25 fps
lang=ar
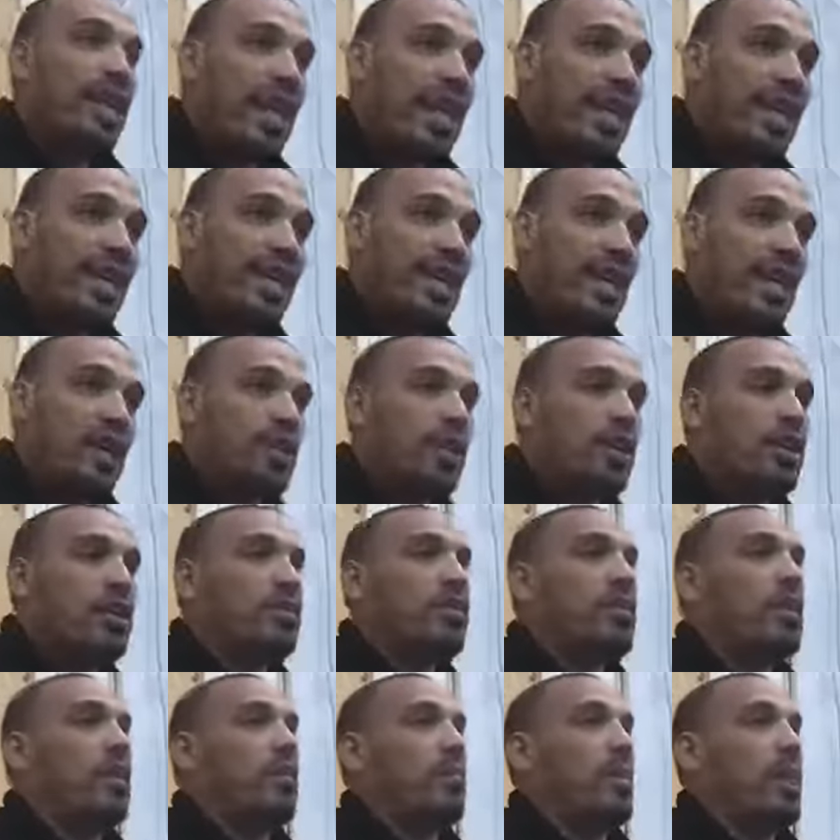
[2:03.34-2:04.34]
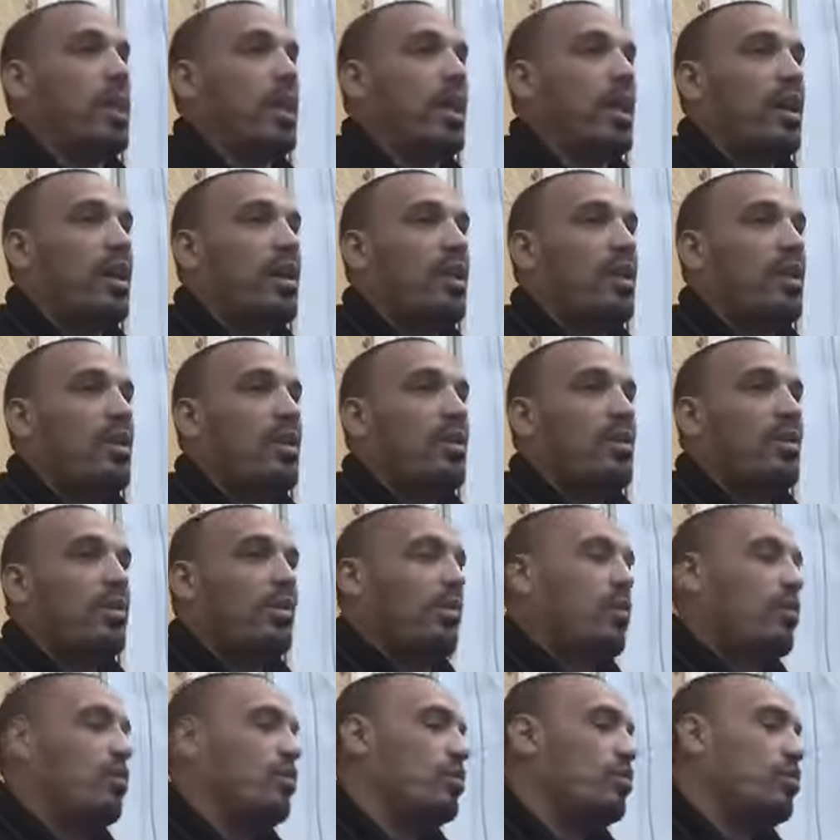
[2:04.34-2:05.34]
تاني عشان يظهر معناه
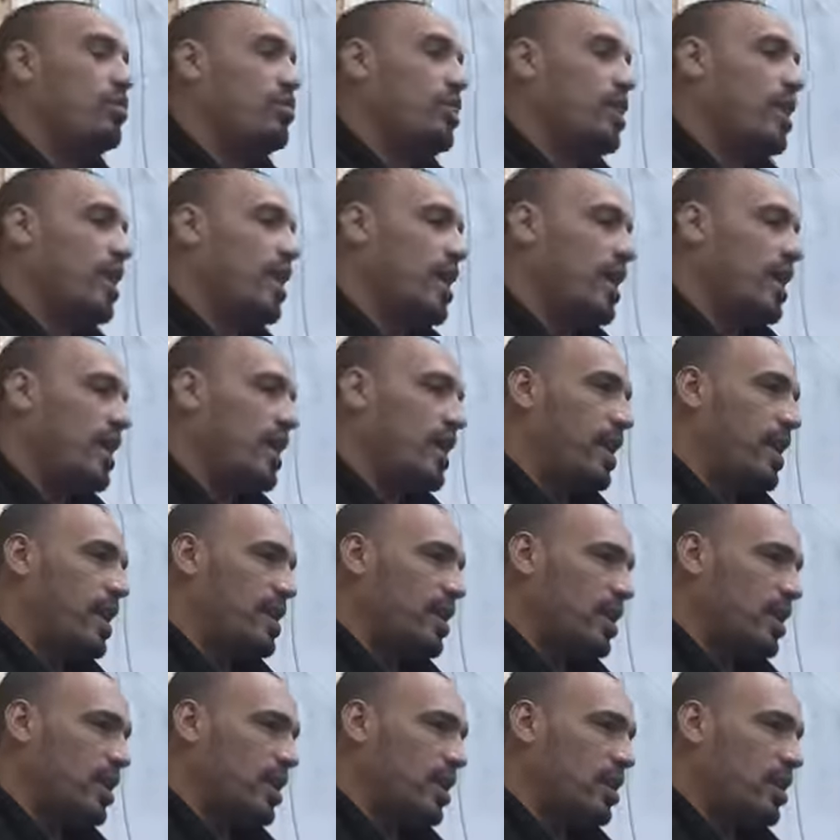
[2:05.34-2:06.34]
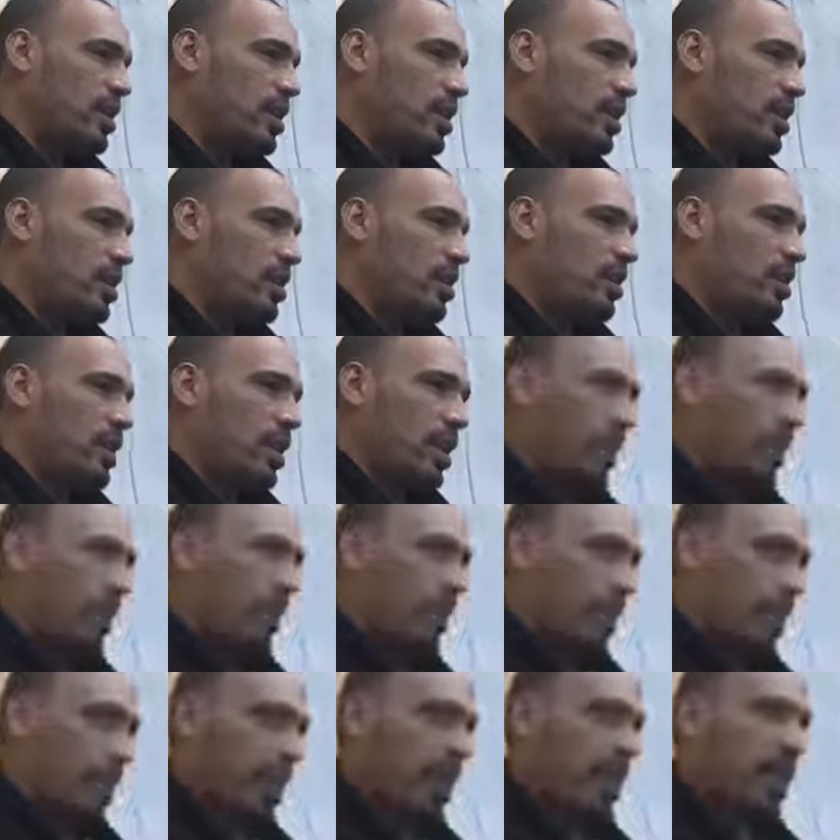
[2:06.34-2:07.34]
أقول جاء الذي
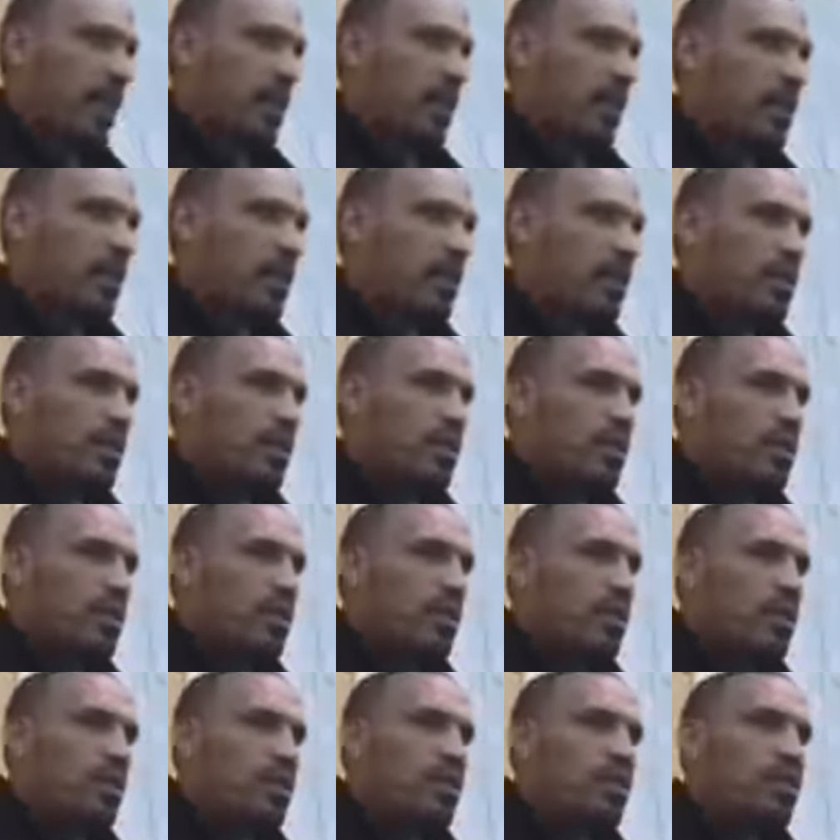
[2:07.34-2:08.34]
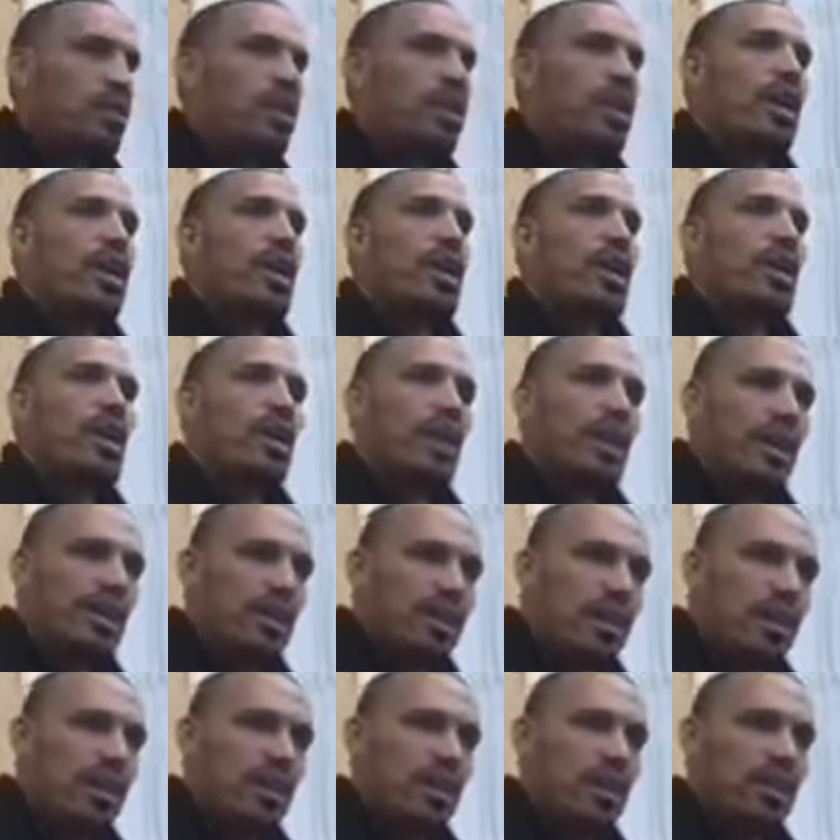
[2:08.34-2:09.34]
عندك جاء
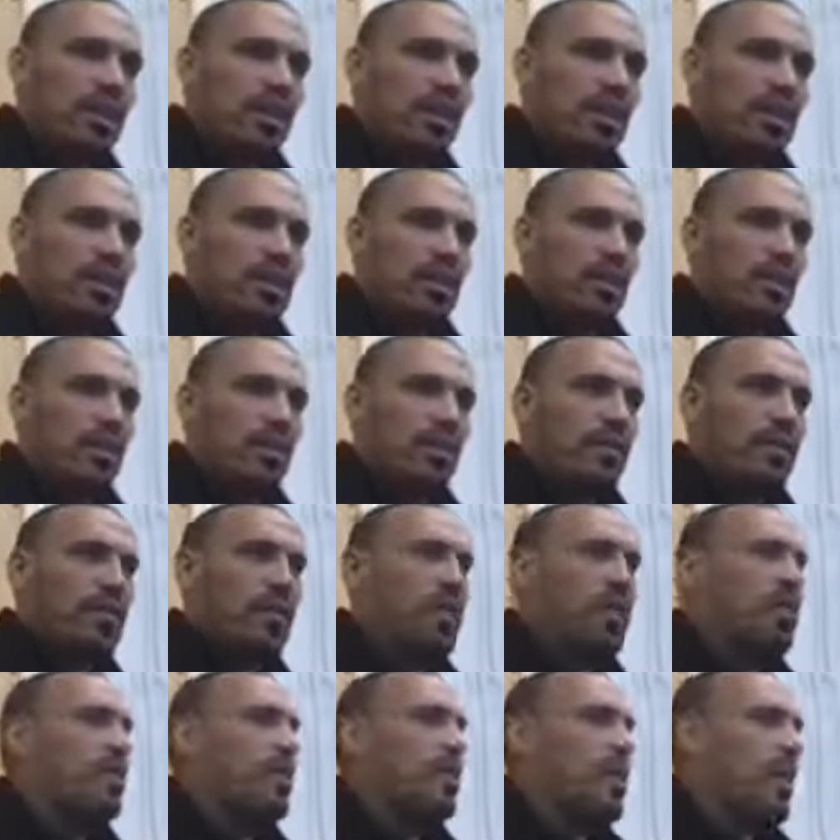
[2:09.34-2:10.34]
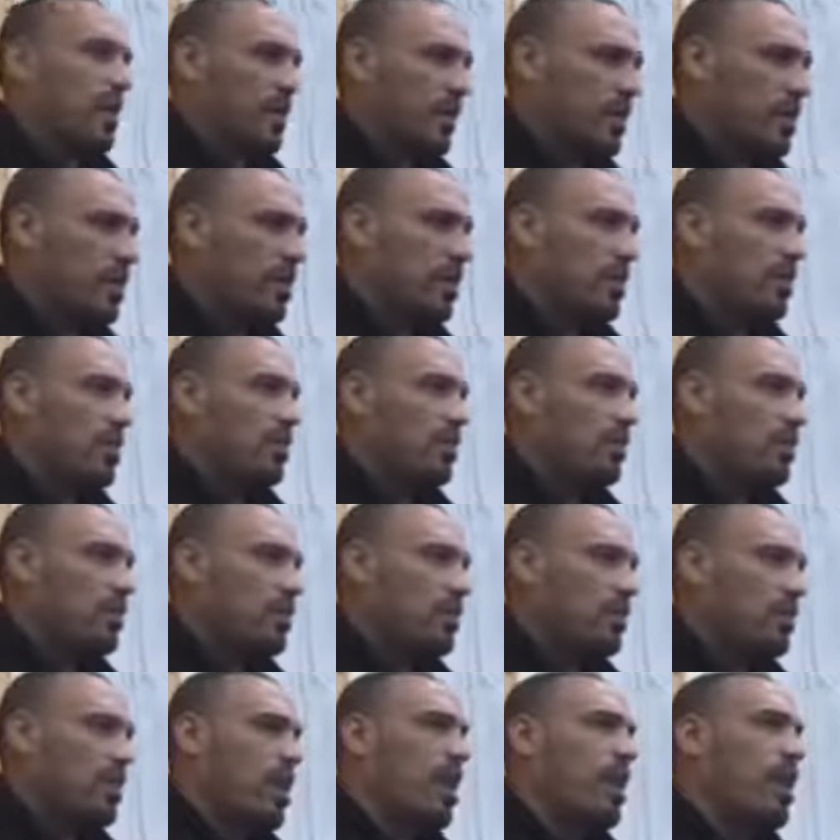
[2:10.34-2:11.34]
الذي في الدرس
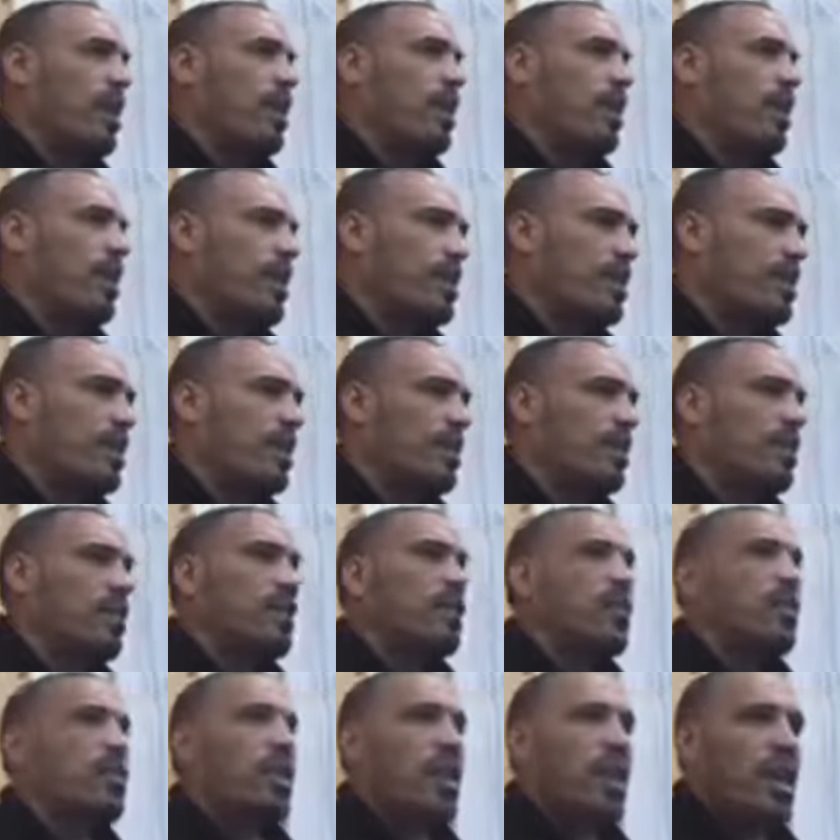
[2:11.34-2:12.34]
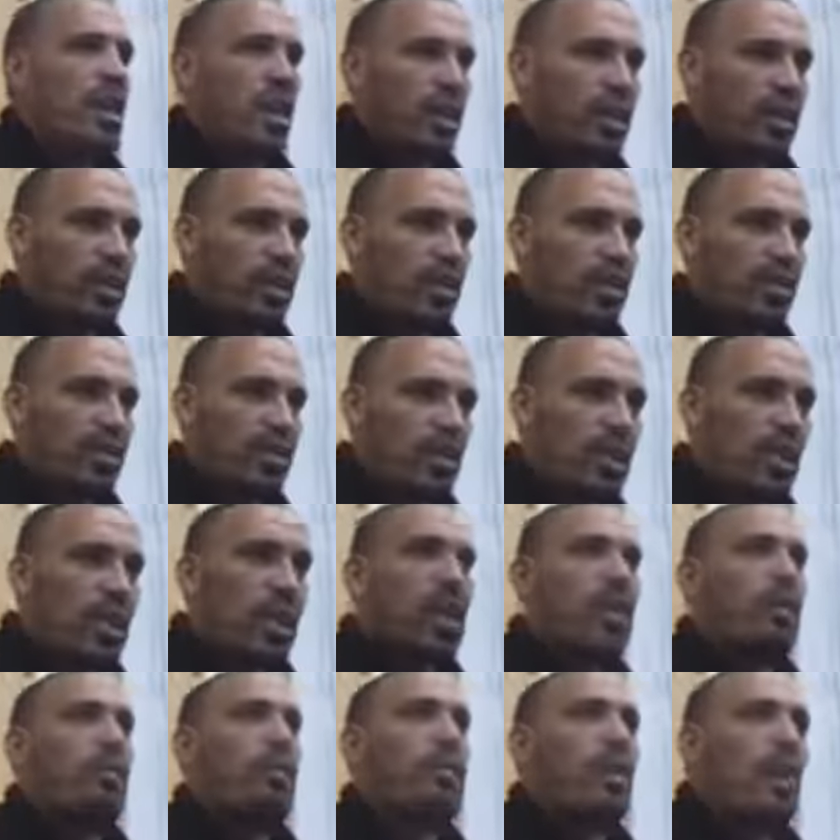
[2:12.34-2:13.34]
جاء الذي في الدار
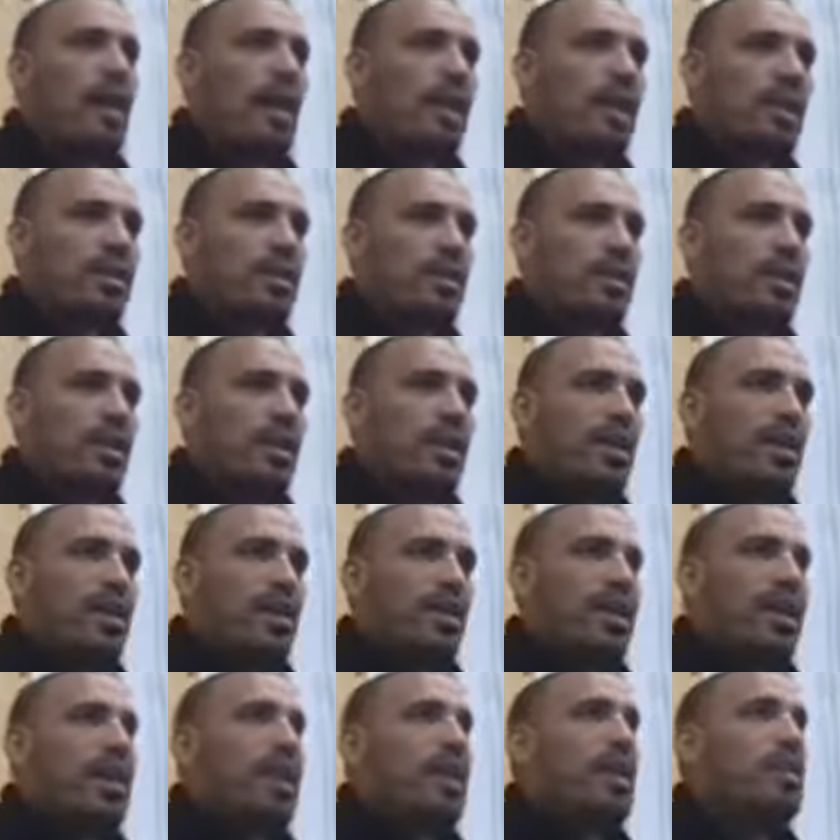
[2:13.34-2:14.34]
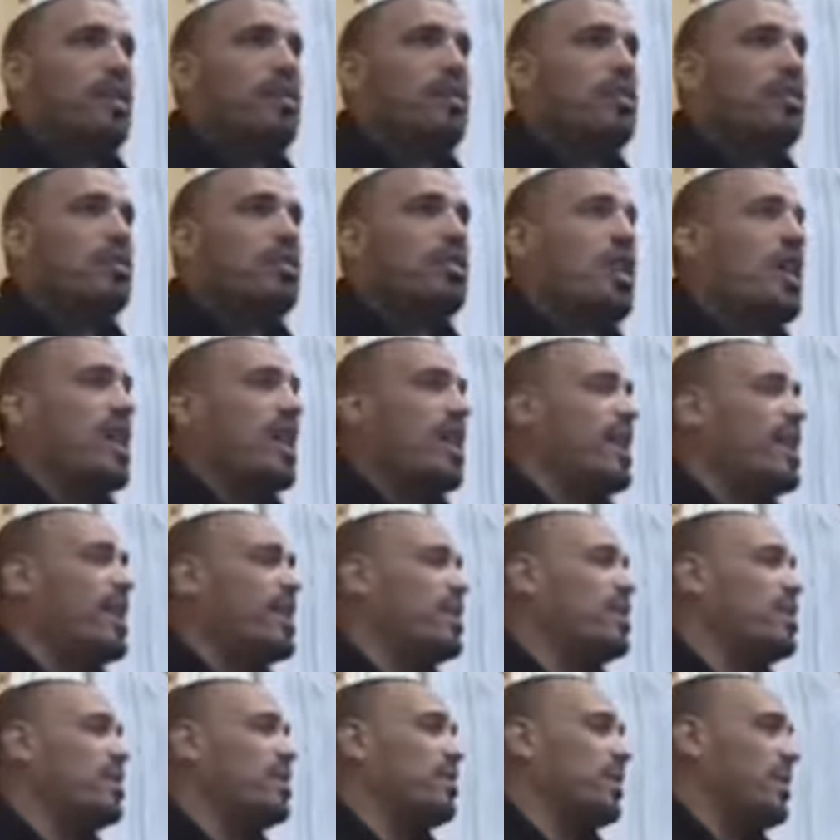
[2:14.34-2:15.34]
جاء وهكذا لكن جاء
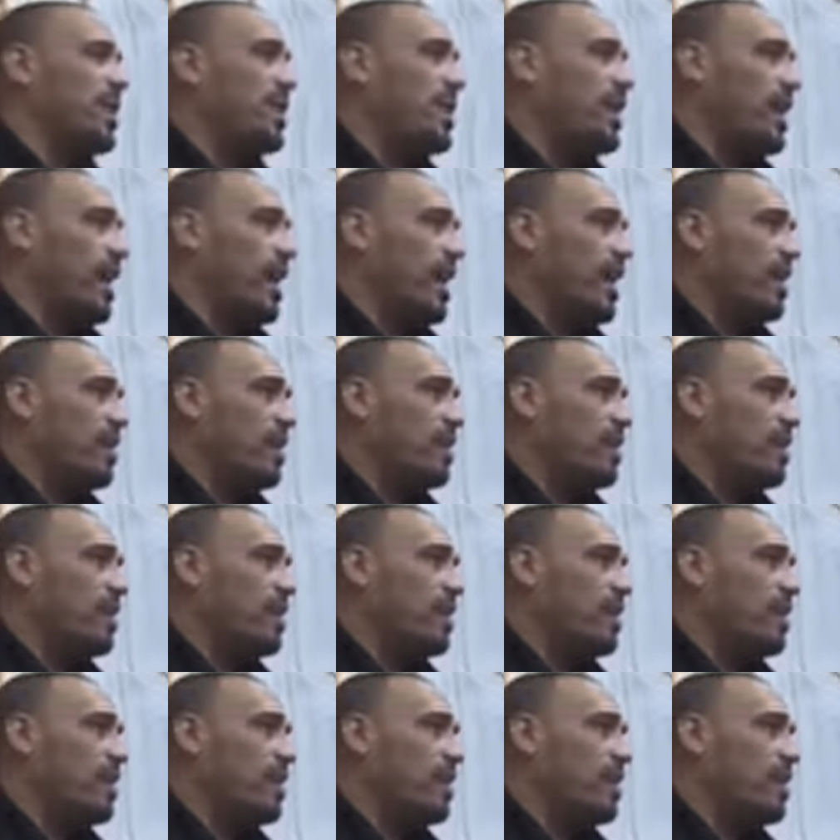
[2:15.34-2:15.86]
الذي فيك